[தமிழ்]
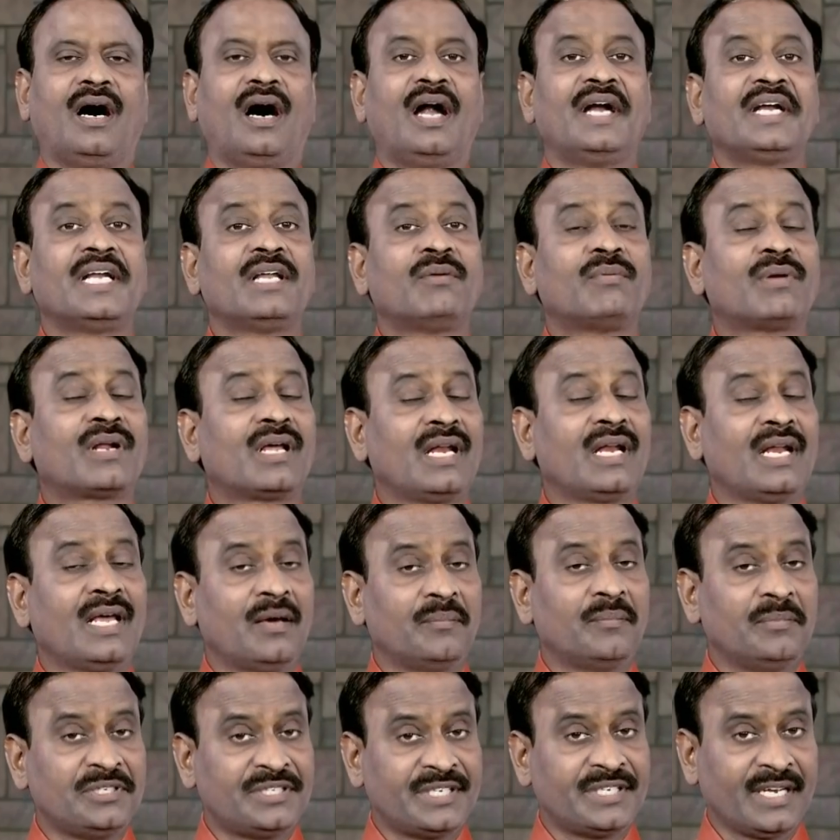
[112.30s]
ஆண்டவரால்
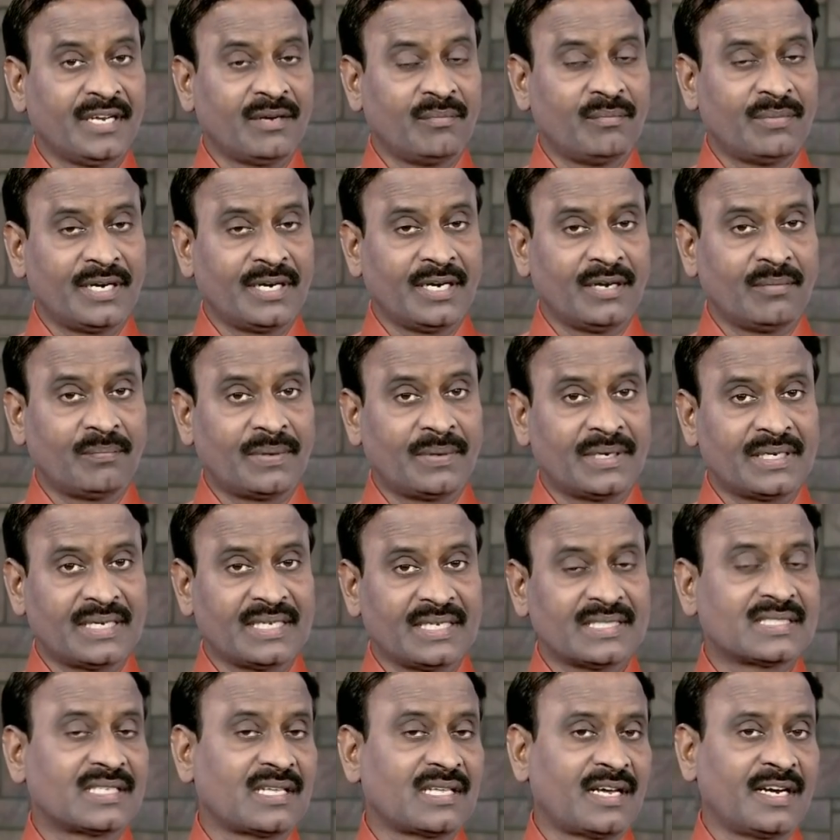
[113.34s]
அபிஷேகம் பண்ணப்பட்ட
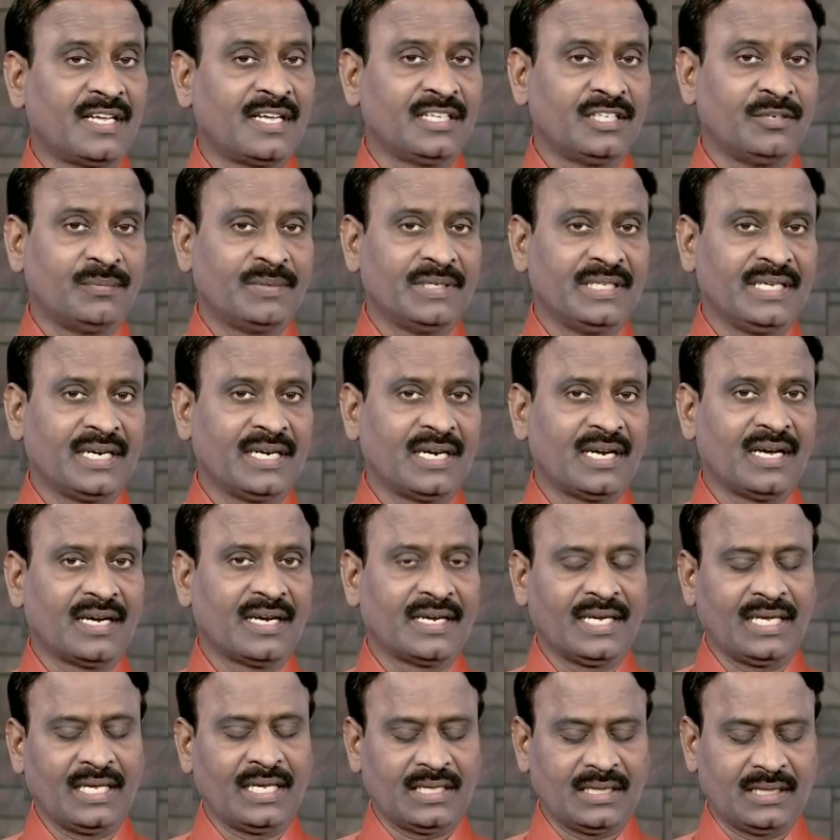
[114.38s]
ஸ்தானாதிபதிகளாக